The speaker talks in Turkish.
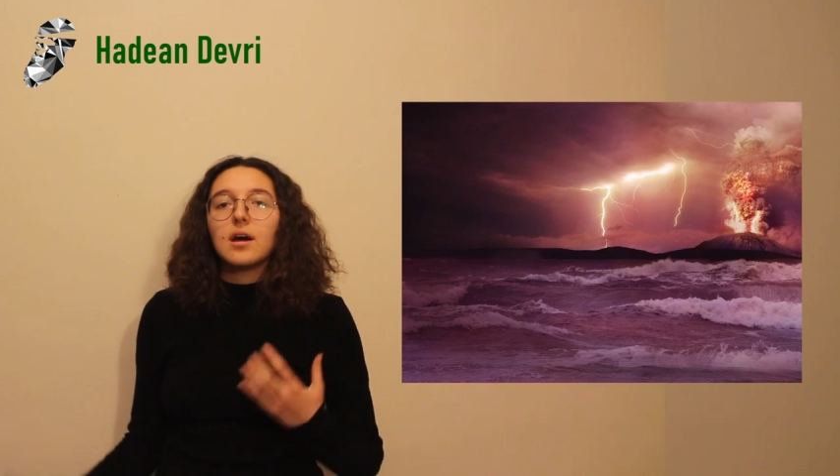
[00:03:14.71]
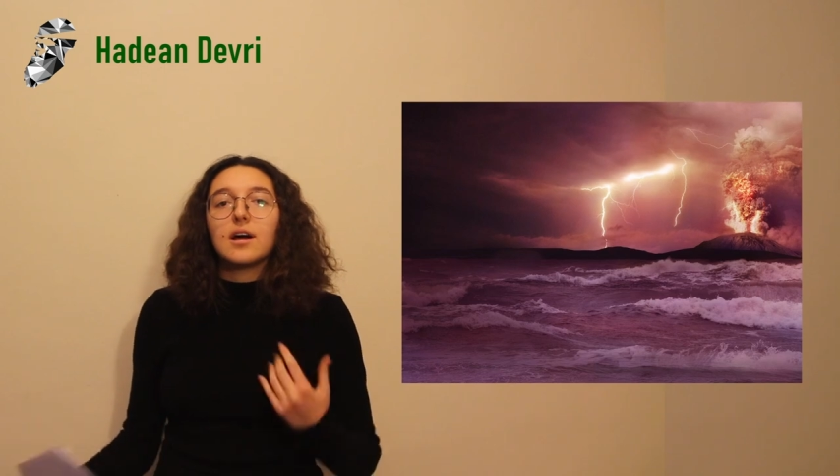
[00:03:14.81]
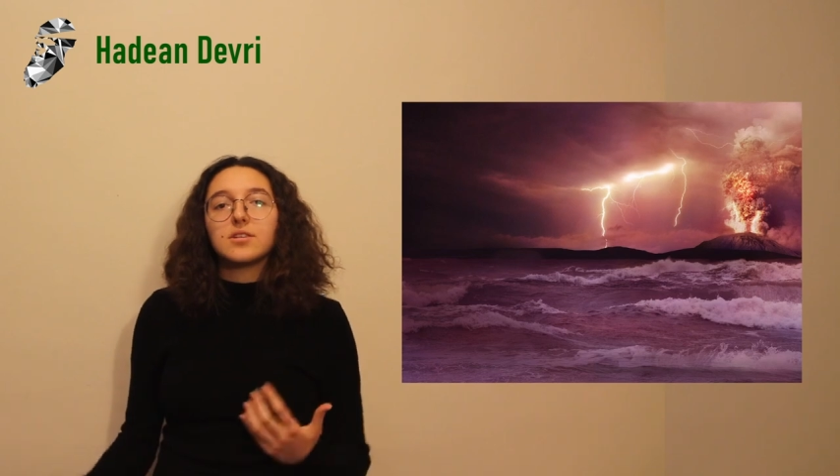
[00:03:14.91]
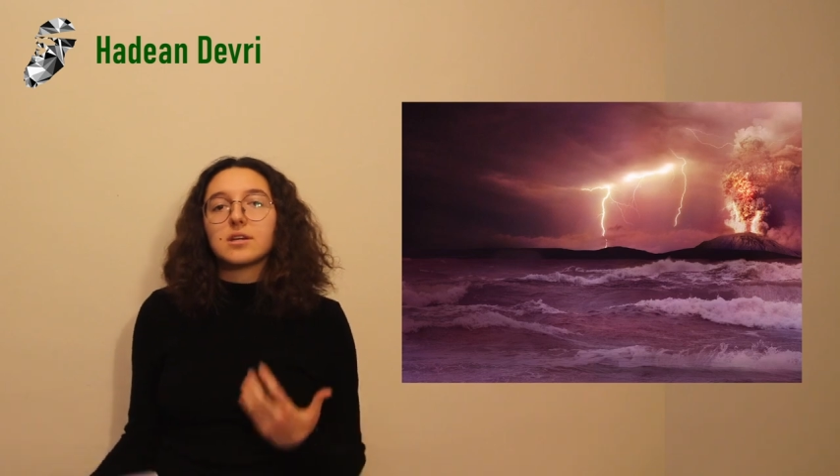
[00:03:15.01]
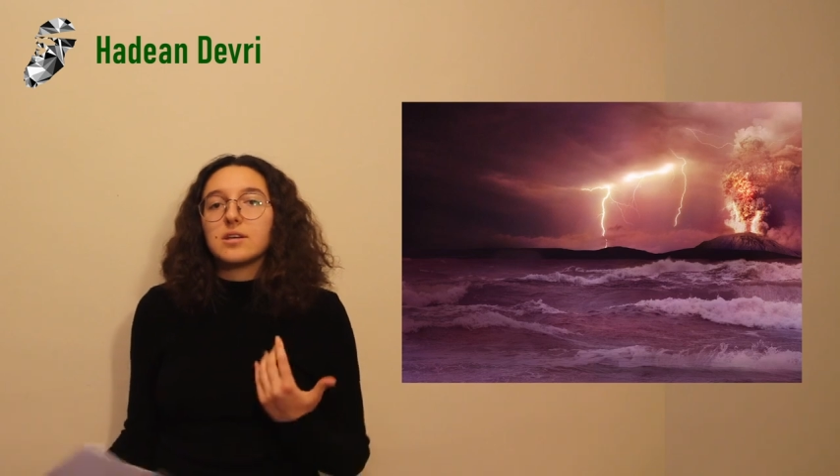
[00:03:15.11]

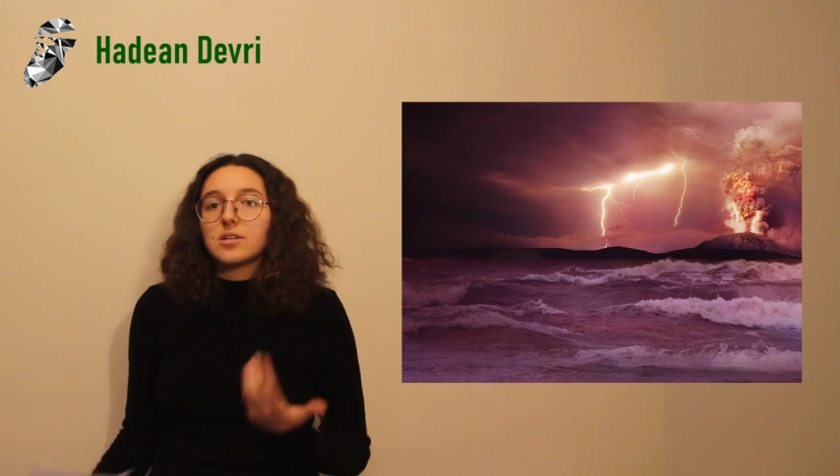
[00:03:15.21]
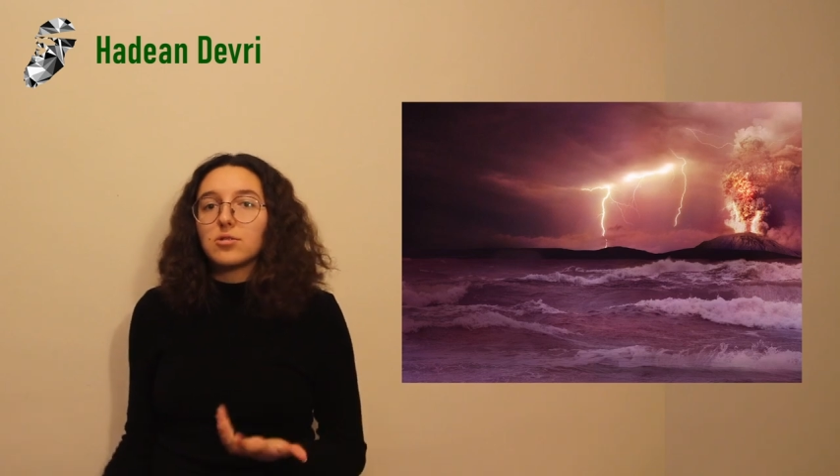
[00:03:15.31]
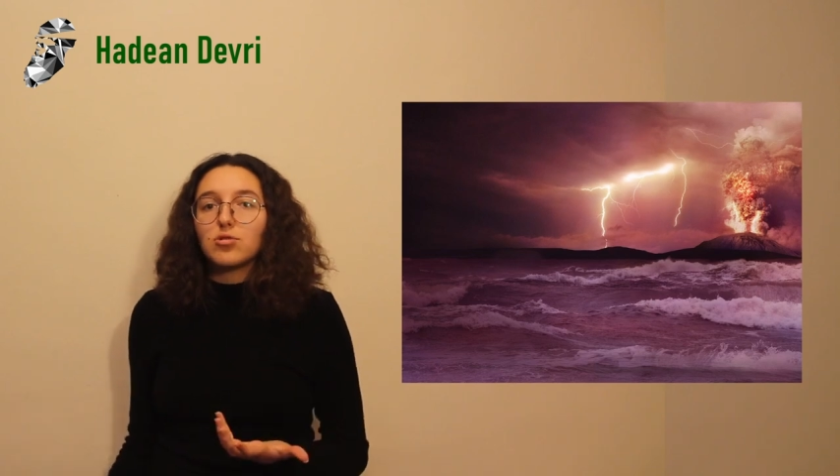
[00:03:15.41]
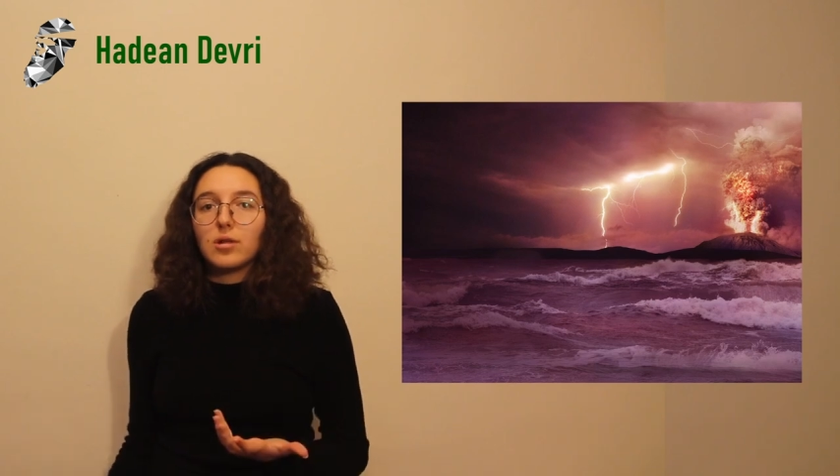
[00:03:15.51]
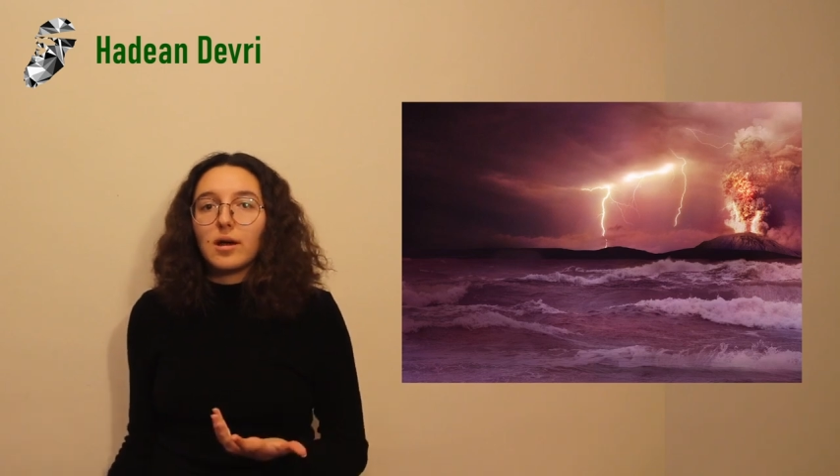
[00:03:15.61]
Ancak
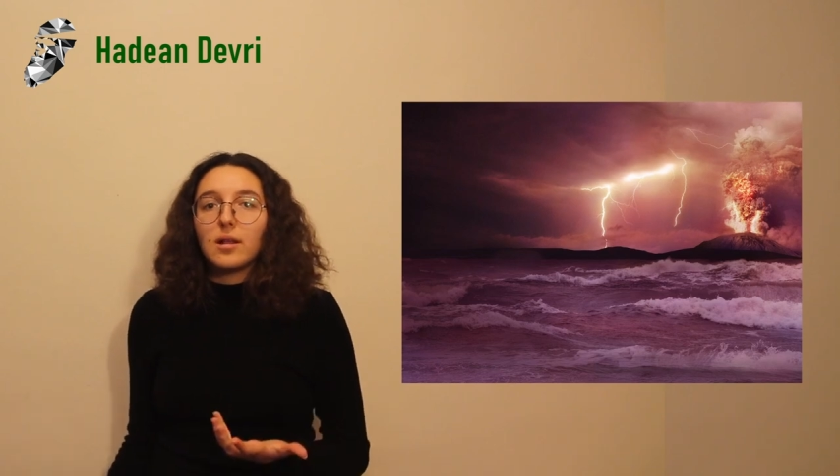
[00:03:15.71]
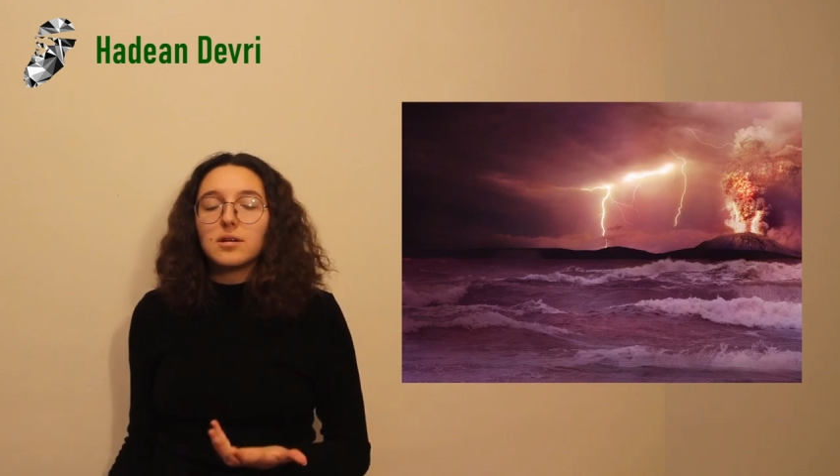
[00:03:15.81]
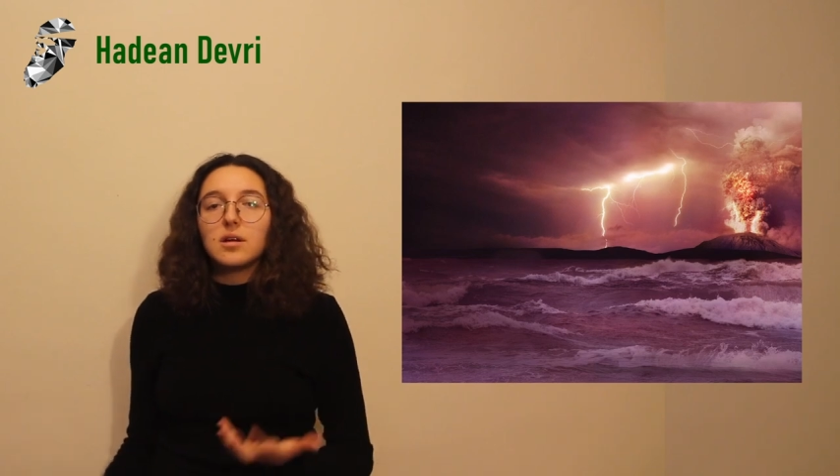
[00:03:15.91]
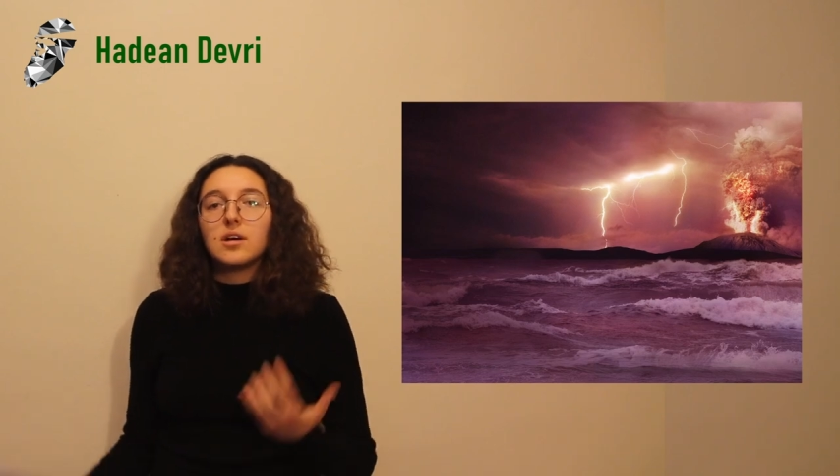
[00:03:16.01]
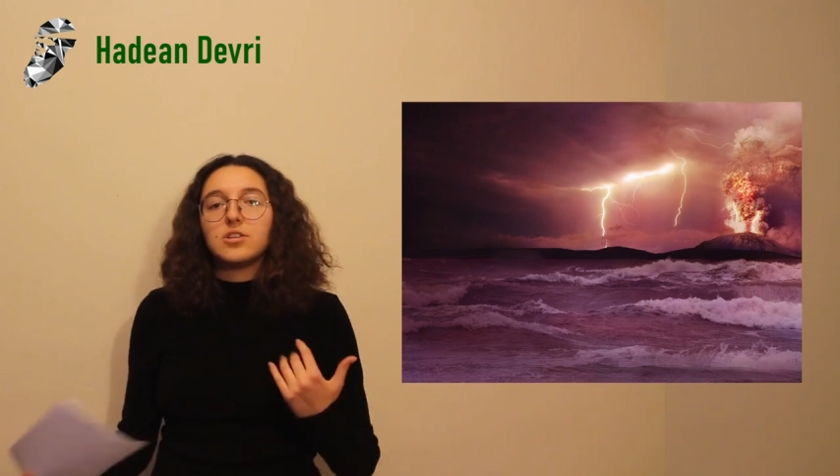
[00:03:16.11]
yaşanan olaylar